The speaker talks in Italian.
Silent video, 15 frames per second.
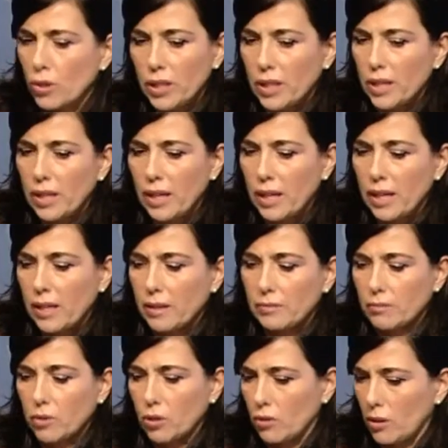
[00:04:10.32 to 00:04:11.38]
e che ha,
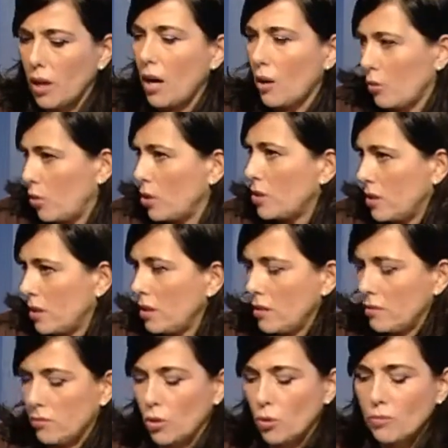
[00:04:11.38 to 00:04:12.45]
ha
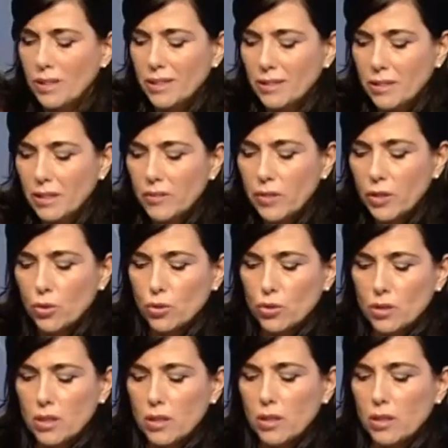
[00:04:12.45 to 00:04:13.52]
questi obiettivi
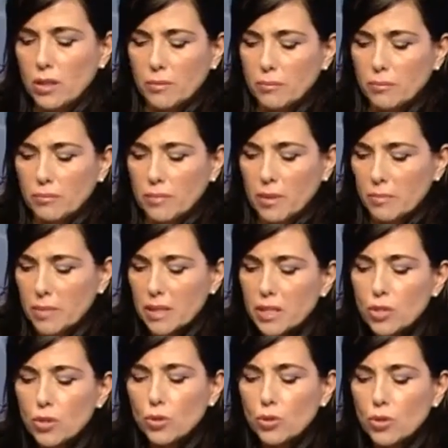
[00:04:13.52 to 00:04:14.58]
così um,
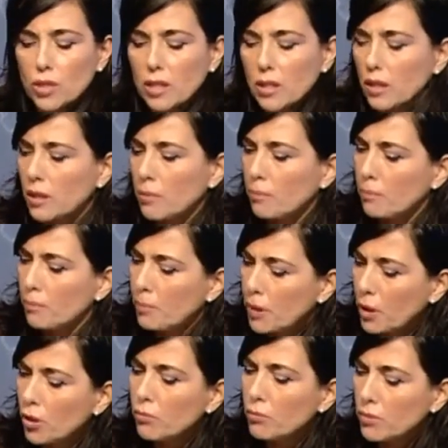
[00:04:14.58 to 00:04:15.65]
ambiziosi. Eh,
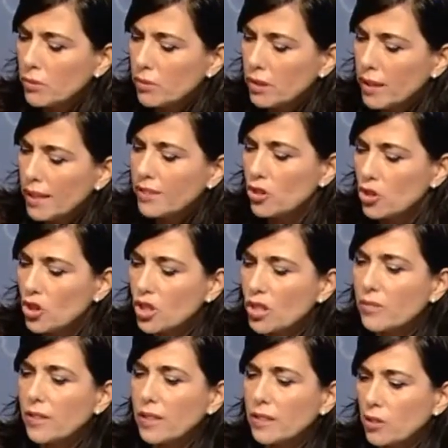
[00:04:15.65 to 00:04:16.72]
però lei
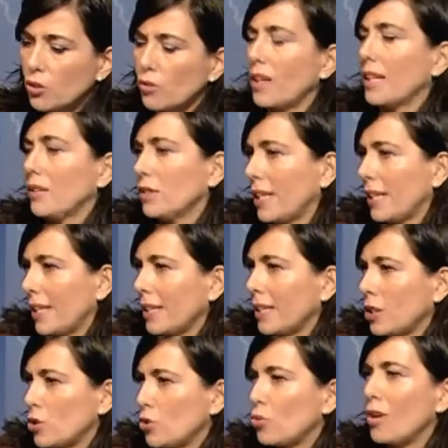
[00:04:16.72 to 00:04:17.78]
diceva si dovrà lavorare
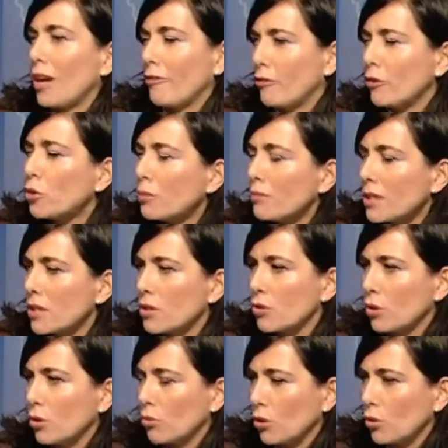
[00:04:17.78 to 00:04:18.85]
anche sulla
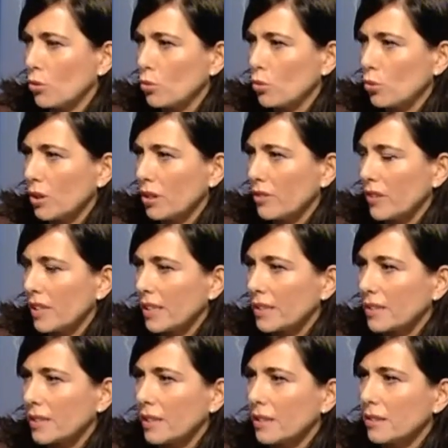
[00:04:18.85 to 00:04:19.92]
formazione di una cultura
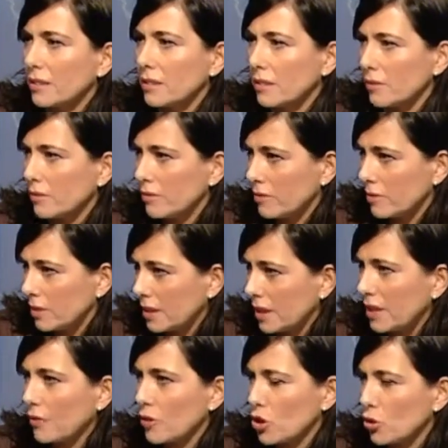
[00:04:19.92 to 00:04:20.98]
diversa, eh,
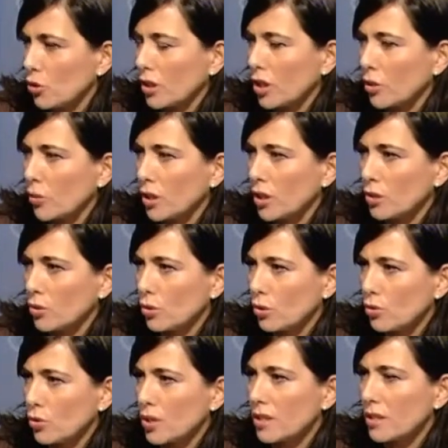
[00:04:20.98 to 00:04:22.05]
state facendo anche
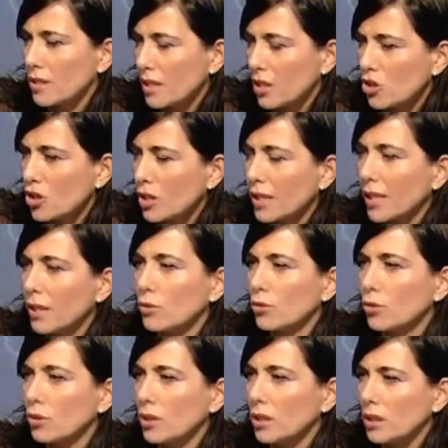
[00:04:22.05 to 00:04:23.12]
questo, cioè si sta
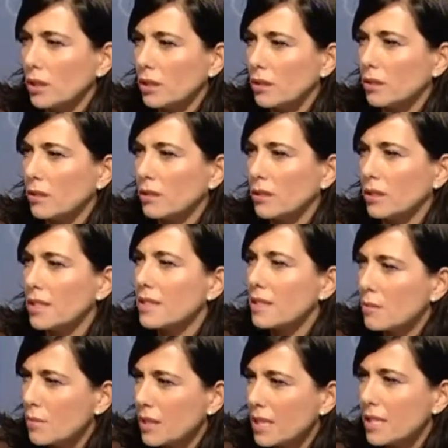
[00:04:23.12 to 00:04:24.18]
cercando sì. di eh,
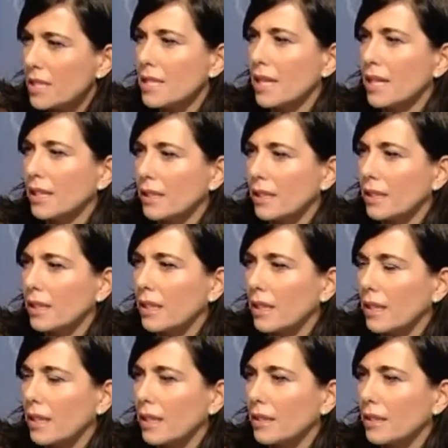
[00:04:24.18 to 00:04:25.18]
sensibilizzare. Sì, la... Io sono